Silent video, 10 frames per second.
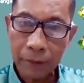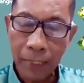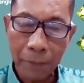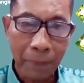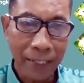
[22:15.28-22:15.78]

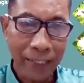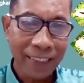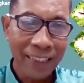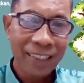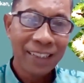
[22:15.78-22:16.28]
Oke, baik.
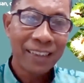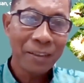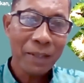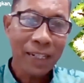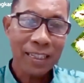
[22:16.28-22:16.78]

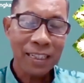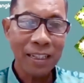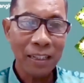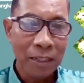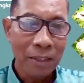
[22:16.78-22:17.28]
Terima
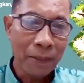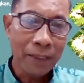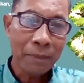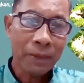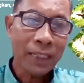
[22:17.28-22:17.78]
kasih
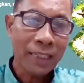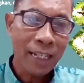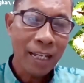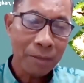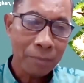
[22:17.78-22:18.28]
banyak
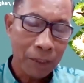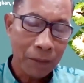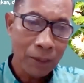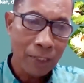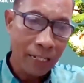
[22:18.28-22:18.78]
pertanyaan.
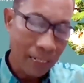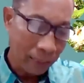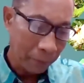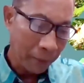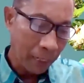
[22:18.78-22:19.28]
Mudah-mudahan
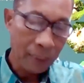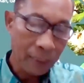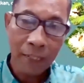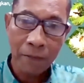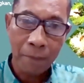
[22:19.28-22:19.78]
nanti bisa
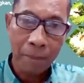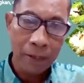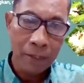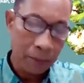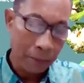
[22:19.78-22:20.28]
terjawab
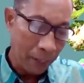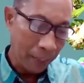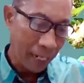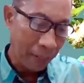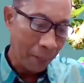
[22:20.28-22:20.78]
uh,
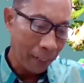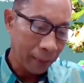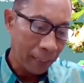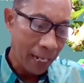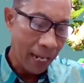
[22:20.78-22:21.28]
sebagian paling
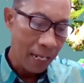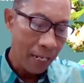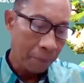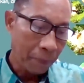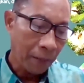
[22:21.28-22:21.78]
tidak.
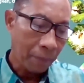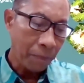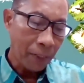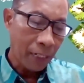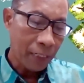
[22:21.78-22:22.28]
Pertama
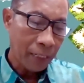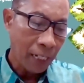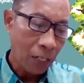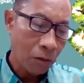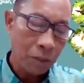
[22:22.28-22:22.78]
mengenai
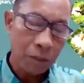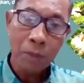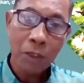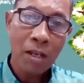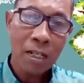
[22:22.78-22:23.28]
sikanus
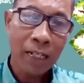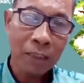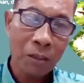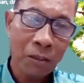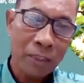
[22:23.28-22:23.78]
yang mengeluarkan
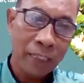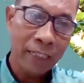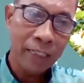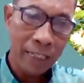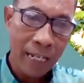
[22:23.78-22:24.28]

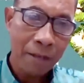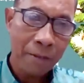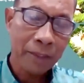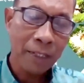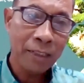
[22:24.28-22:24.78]
toksin,
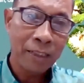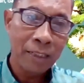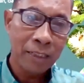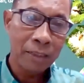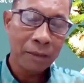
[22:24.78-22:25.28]
ya saya
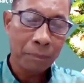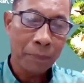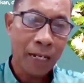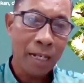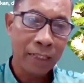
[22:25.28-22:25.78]
sendiri
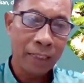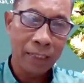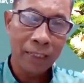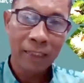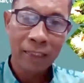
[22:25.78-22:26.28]
pernah
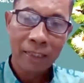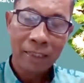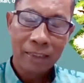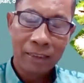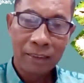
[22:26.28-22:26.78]
di
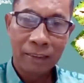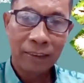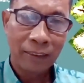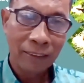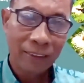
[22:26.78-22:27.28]

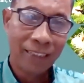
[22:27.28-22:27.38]
uh,